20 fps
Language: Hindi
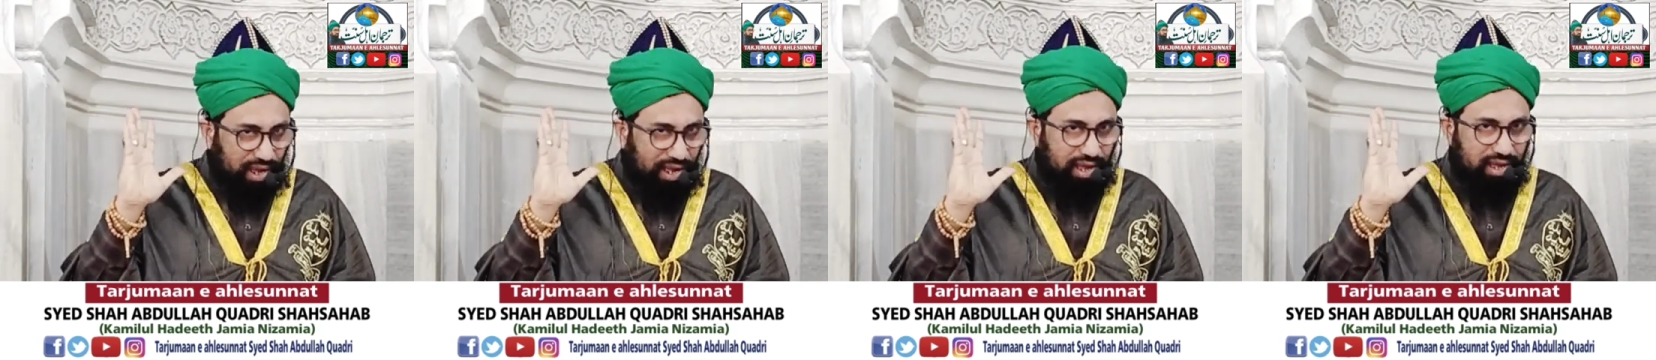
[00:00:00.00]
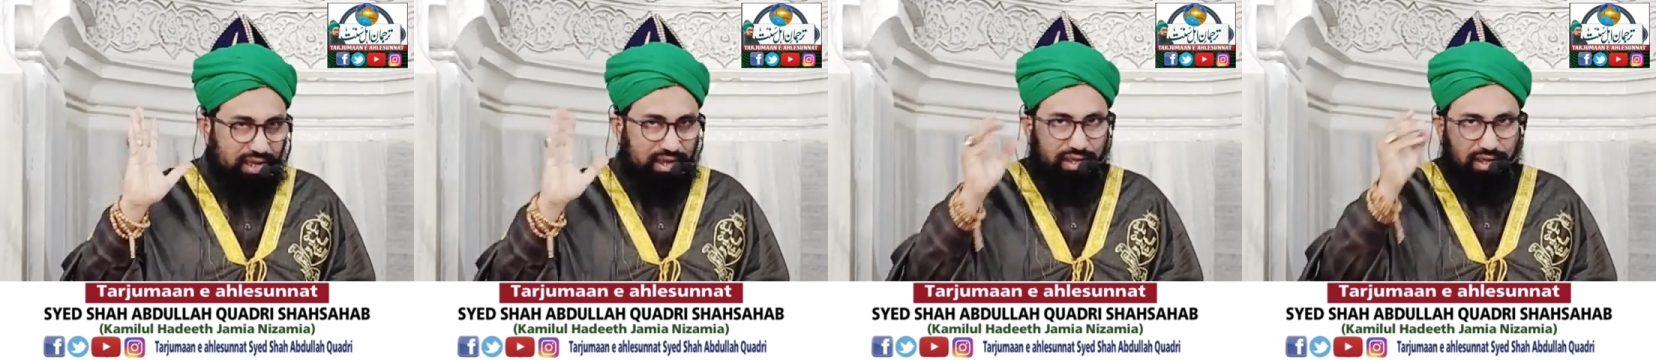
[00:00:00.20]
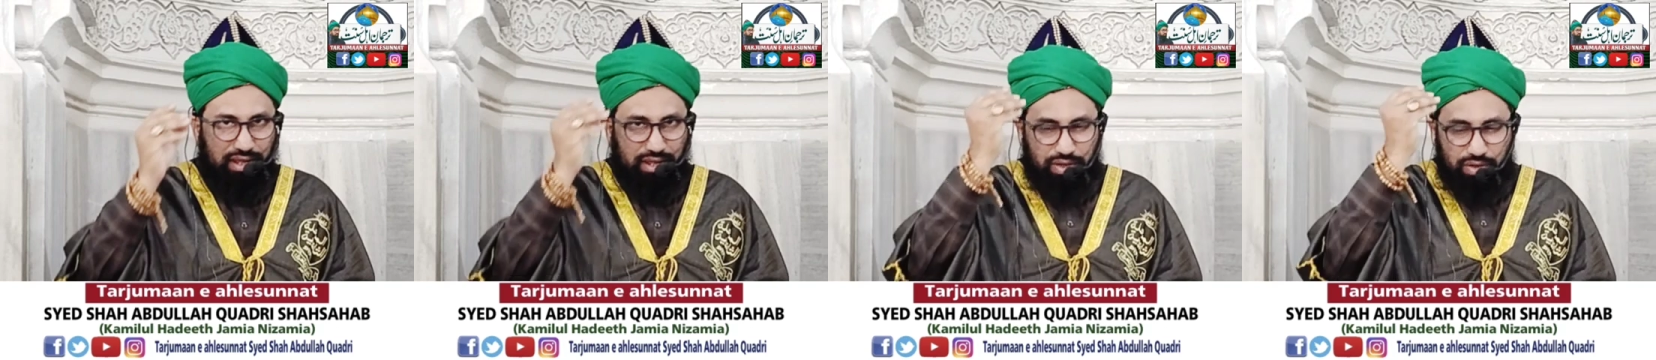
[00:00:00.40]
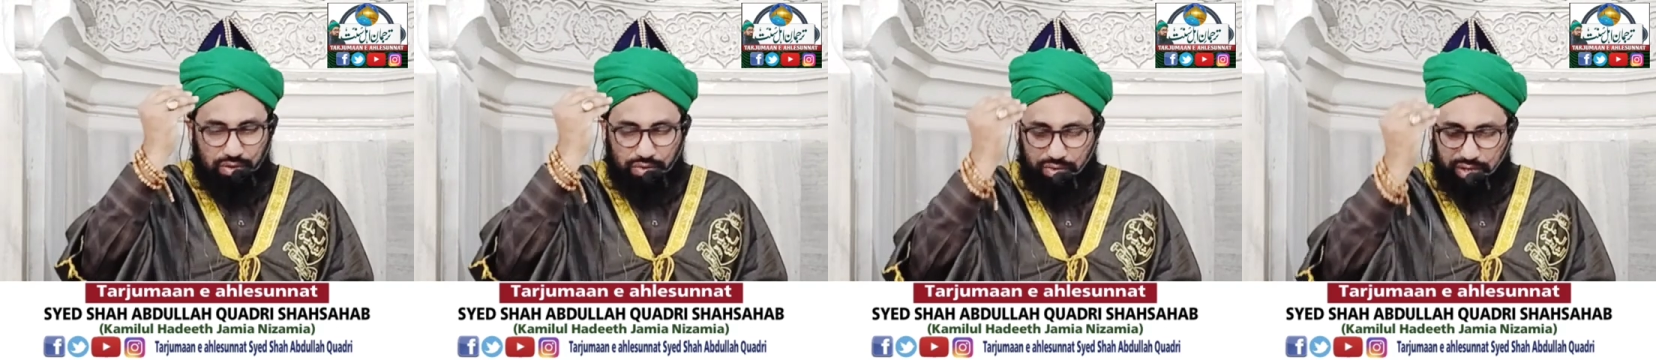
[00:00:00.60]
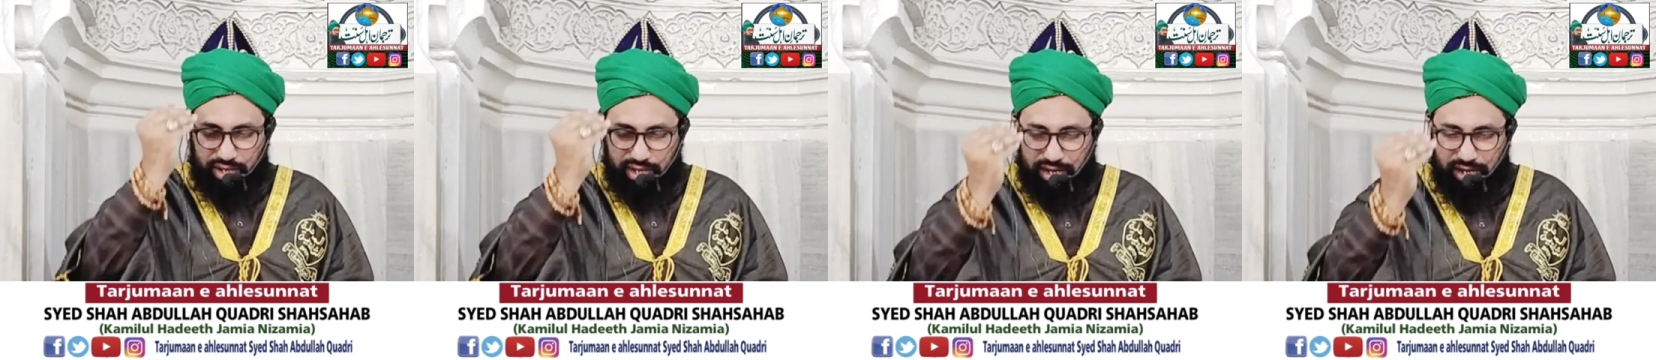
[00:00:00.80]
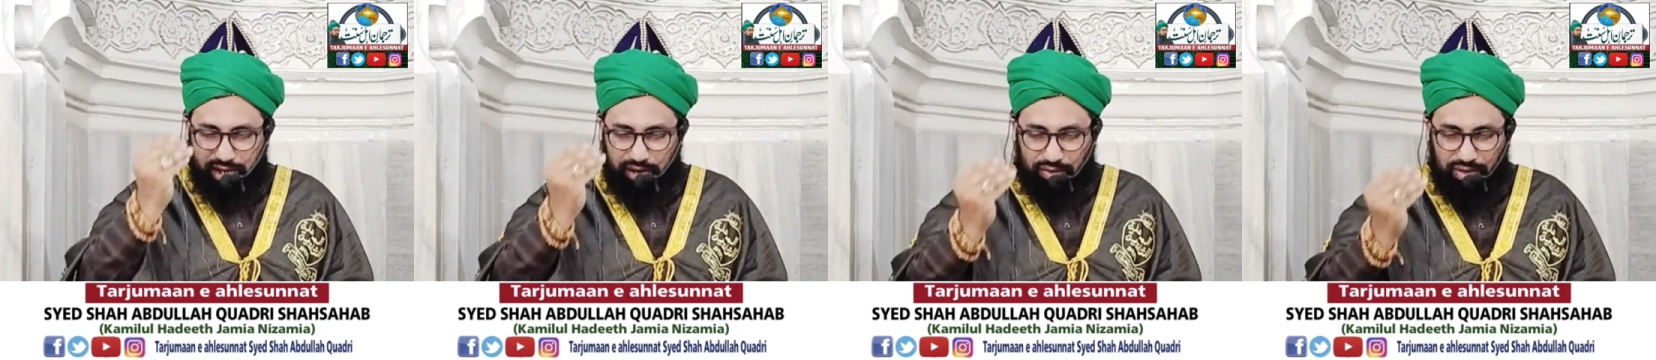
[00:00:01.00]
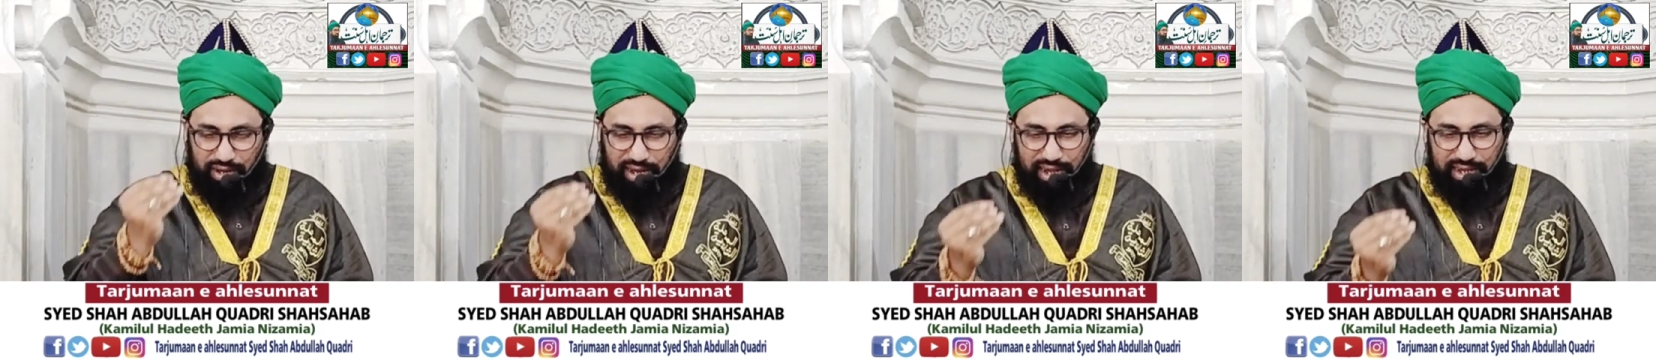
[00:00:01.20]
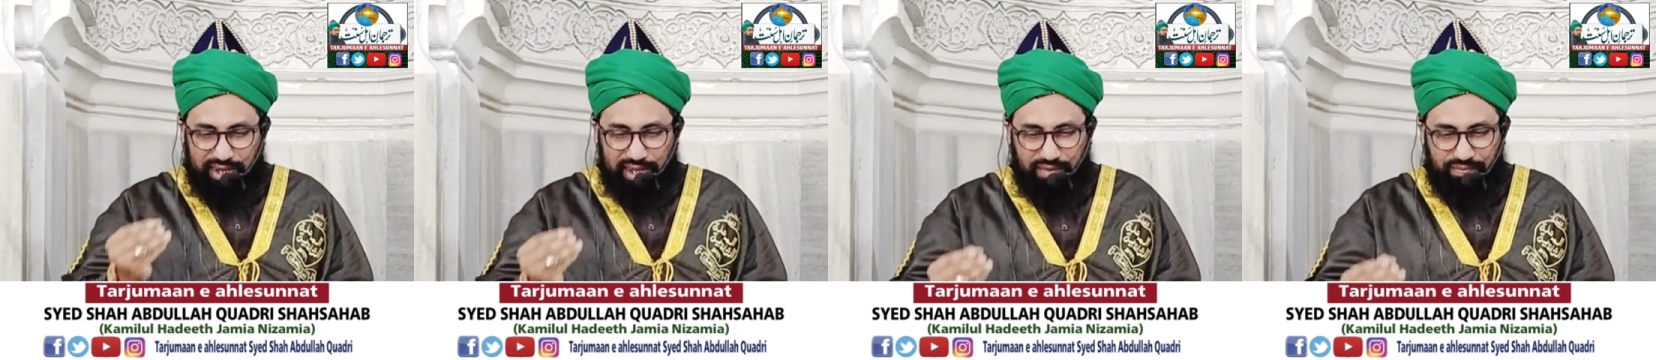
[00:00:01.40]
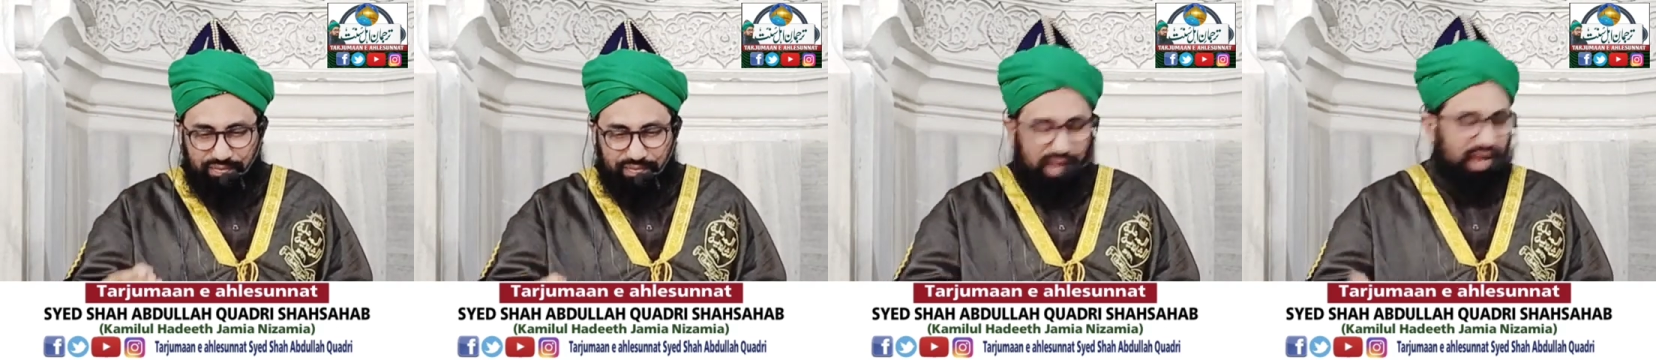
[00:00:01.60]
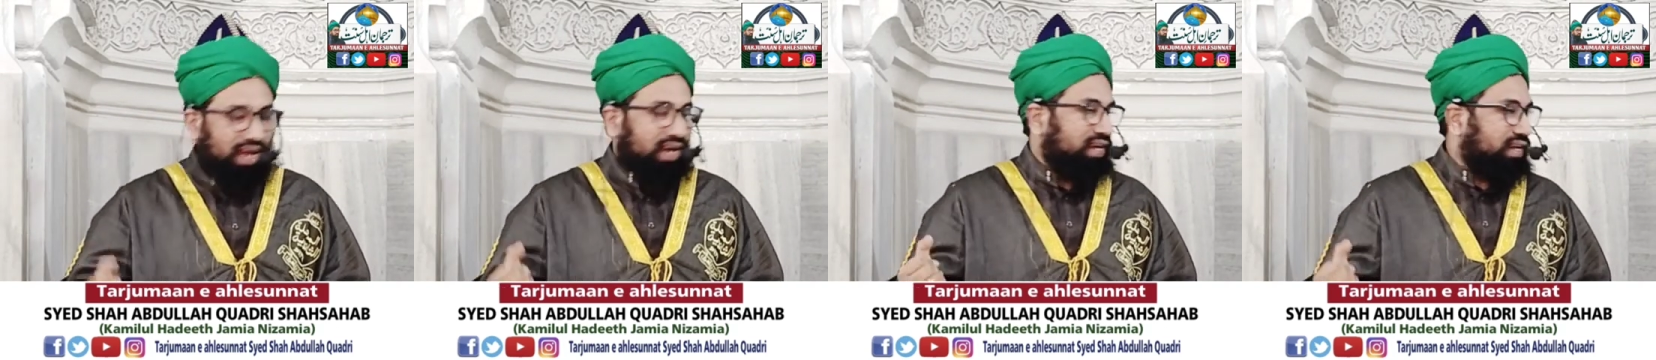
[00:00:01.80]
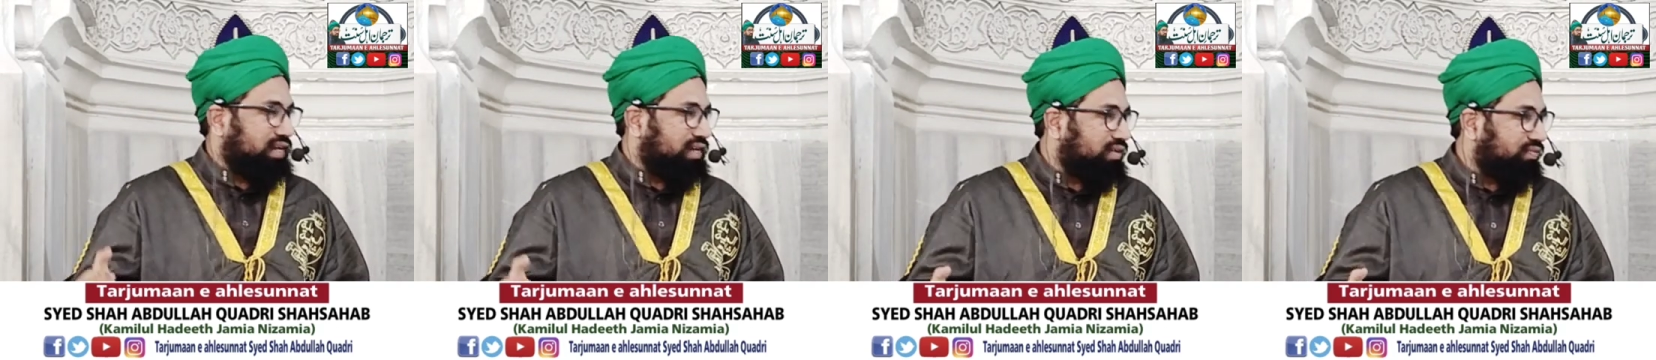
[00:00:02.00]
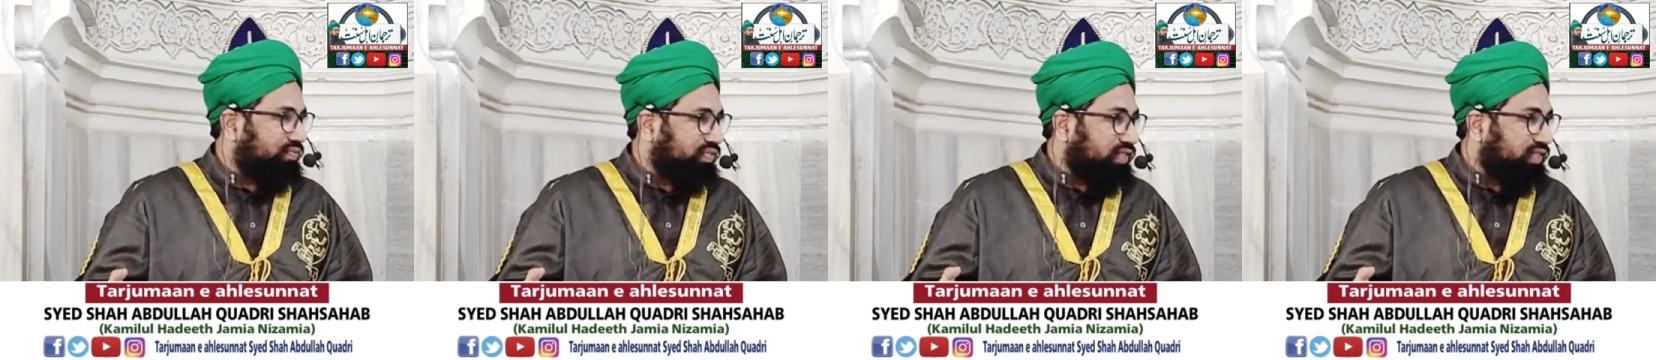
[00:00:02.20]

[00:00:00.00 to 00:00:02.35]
पाक उनकी औलाद पाक